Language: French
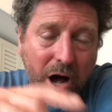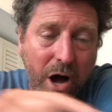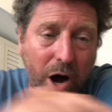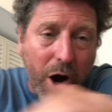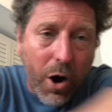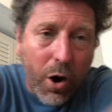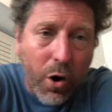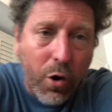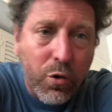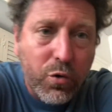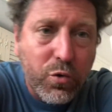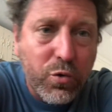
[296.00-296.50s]

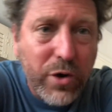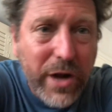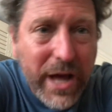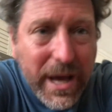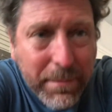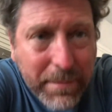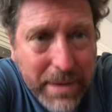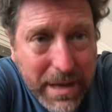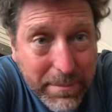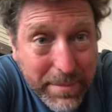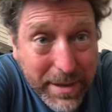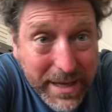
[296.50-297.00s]

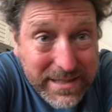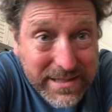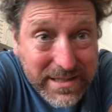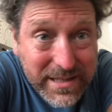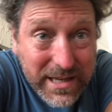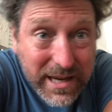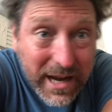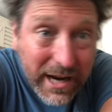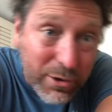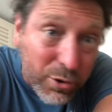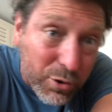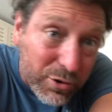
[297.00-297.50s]
Angoulême, eh ben, c'est
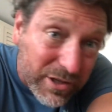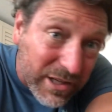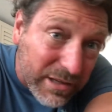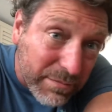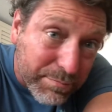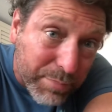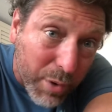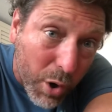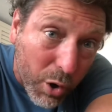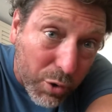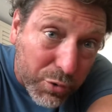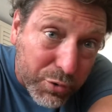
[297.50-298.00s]
à côté de
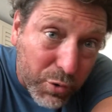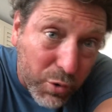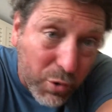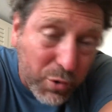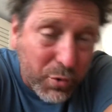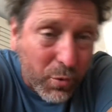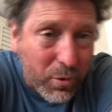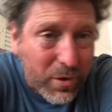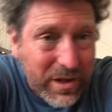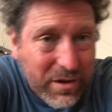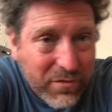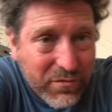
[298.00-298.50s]
Bordeaux,
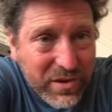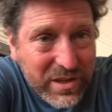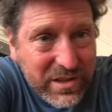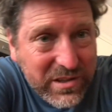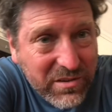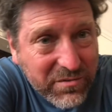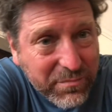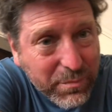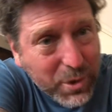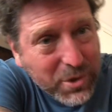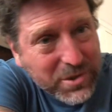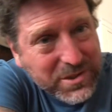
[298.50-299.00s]
donc
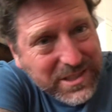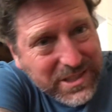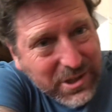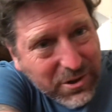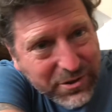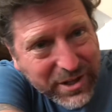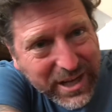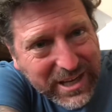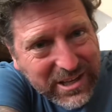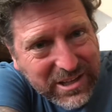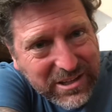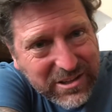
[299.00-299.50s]
effectivement, c'est en
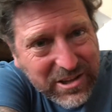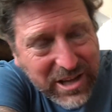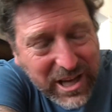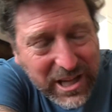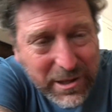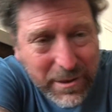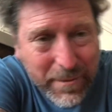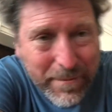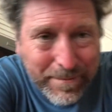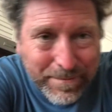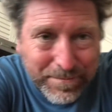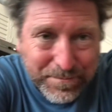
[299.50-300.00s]

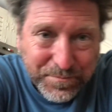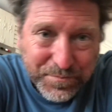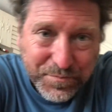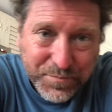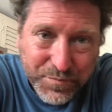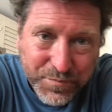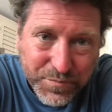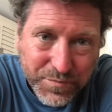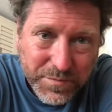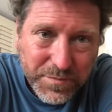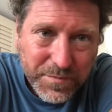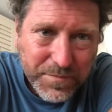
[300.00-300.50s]
Aquitaine.
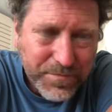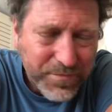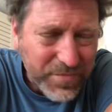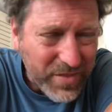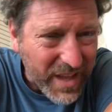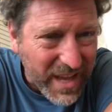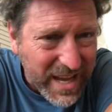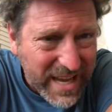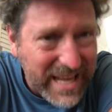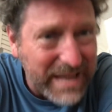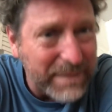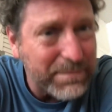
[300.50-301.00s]

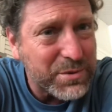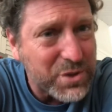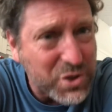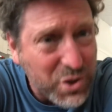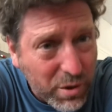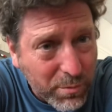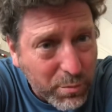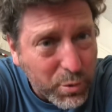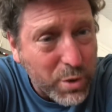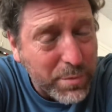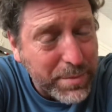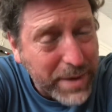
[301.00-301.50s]
Et il me
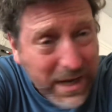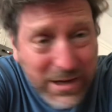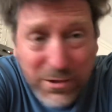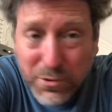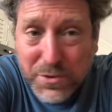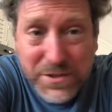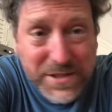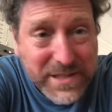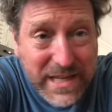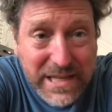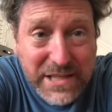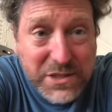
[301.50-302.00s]
semble bien que
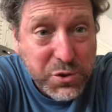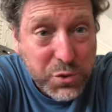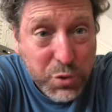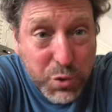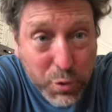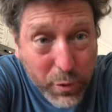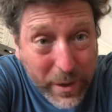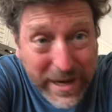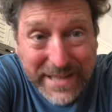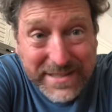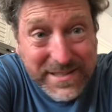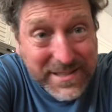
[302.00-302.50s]
c'est le
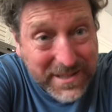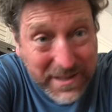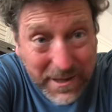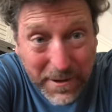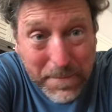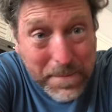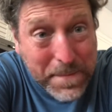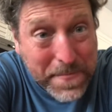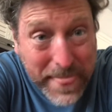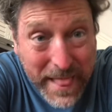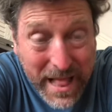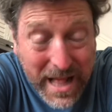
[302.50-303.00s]
sud-ouest.
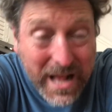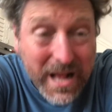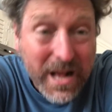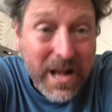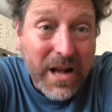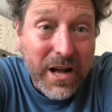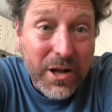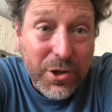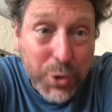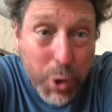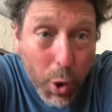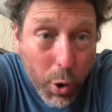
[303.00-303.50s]
Hein.
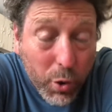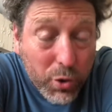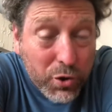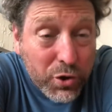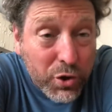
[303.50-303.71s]
Donc,